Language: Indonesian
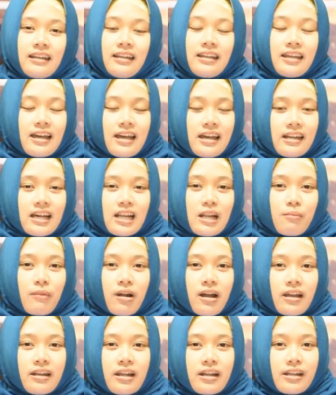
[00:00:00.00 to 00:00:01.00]
dia
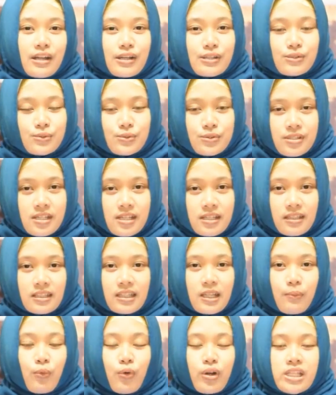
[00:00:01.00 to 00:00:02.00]
dalam keadaan yang suci
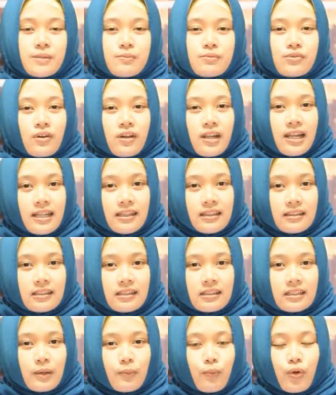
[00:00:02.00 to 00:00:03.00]
tetap wajib sholat,
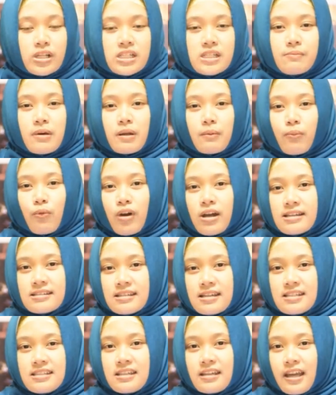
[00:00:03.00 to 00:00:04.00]
tetap wajib
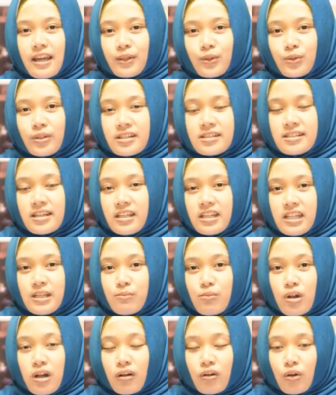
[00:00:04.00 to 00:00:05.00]
berpuasa jika itu terjadi
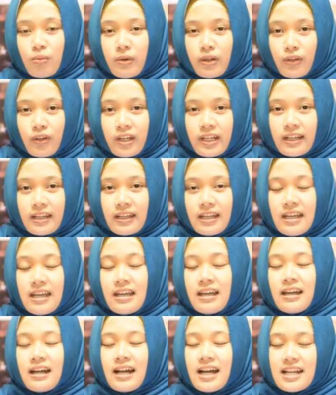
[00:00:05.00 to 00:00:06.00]
di bulan Ramadan.
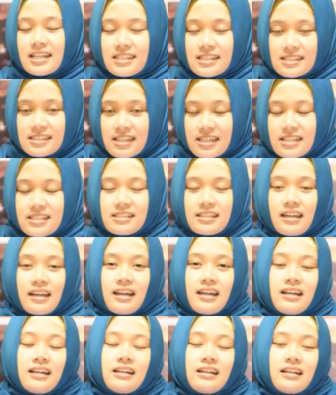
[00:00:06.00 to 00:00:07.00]
Hanya
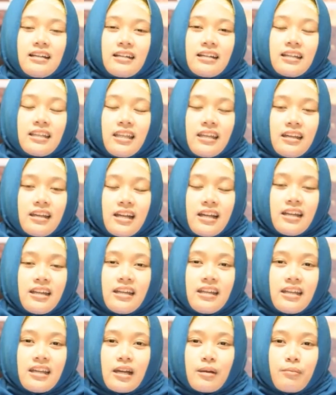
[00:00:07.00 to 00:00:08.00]
saja, ketika
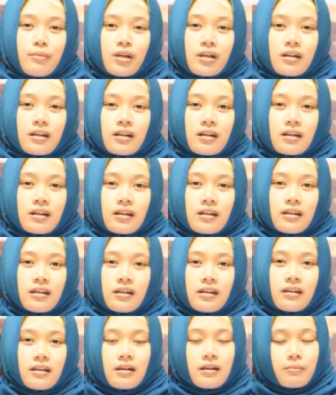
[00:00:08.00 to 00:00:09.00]
dia ber,
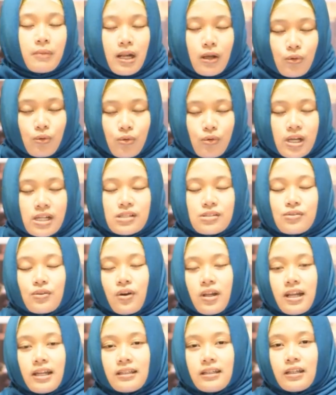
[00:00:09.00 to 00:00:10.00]
uh, melakukan
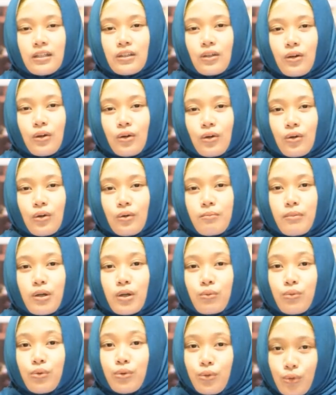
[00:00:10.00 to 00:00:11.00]
sholat atau
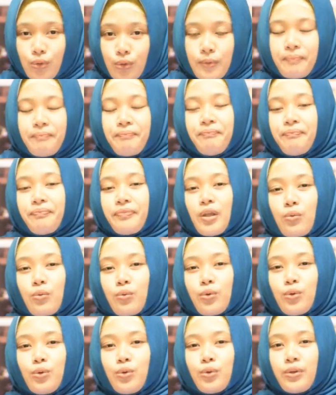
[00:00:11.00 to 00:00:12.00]
berwudu,
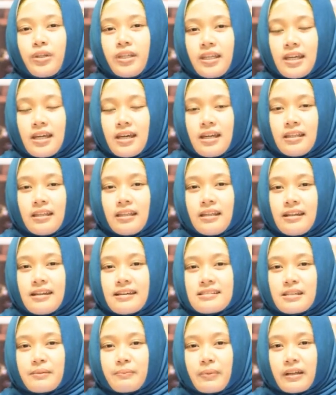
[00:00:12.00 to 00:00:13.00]
wudhunya
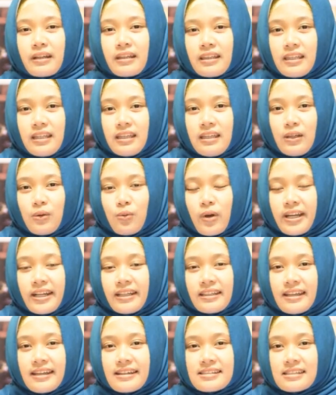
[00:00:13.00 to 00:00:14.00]
tidak seperti
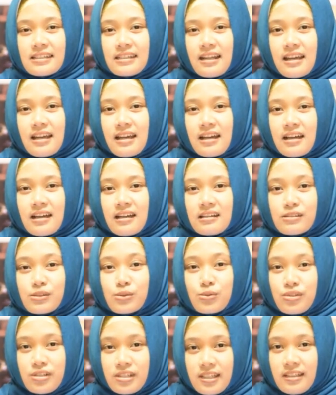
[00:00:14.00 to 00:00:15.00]
wanita yang sedang
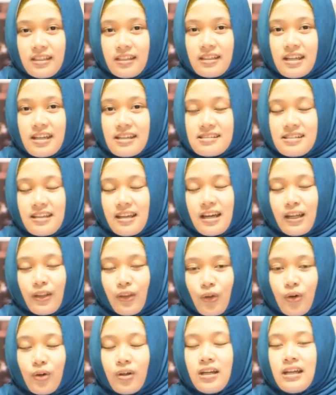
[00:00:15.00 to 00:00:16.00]
suci, tidak
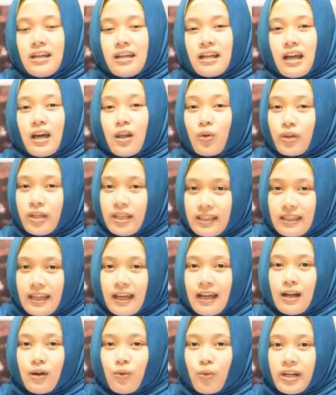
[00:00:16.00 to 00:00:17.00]
istihadho. Kalau
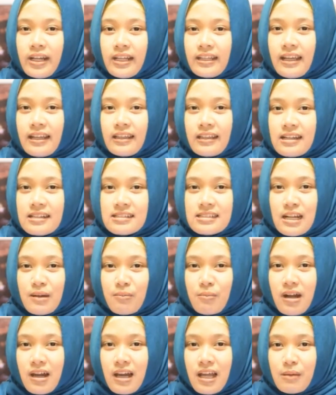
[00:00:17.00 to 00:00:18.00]
kita, wanita yang tidak
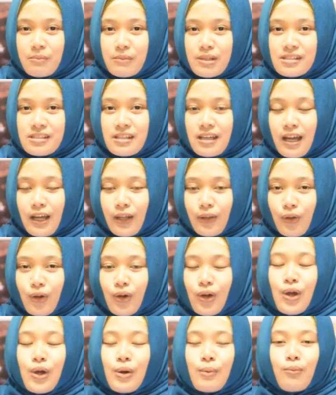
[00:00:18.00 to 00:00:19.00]
sedang mengalami
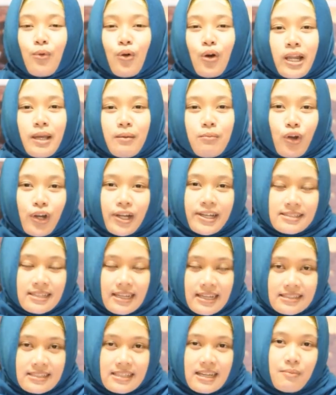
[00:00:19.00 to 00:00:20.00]
istihadho, boleh-boleh
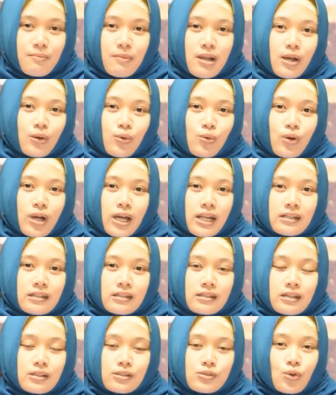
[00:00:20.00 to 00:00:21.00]
saja
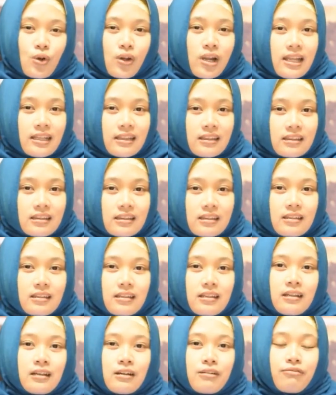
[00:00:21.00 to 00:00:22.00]
melakukan sholat
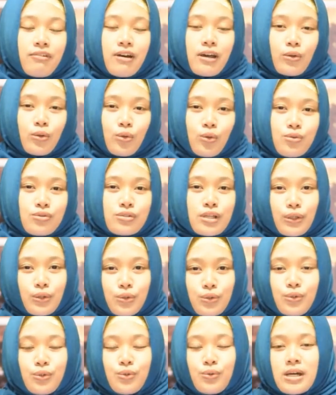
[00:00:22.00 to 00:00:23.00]
e, fardu 1,
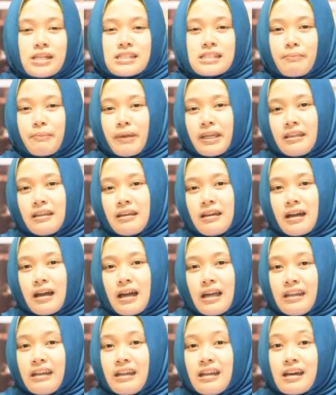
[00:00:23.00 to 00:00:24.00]
2, sampai tiga
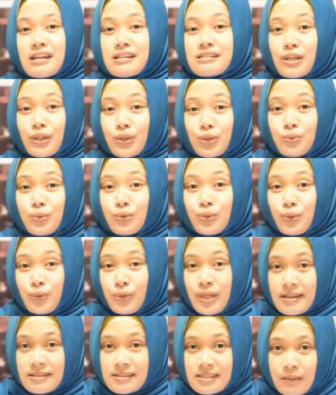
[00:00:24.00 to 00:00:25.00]
kali dengan satu
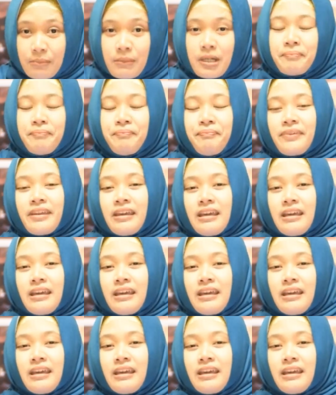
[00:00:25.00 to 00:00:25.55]
wudhu yang sama.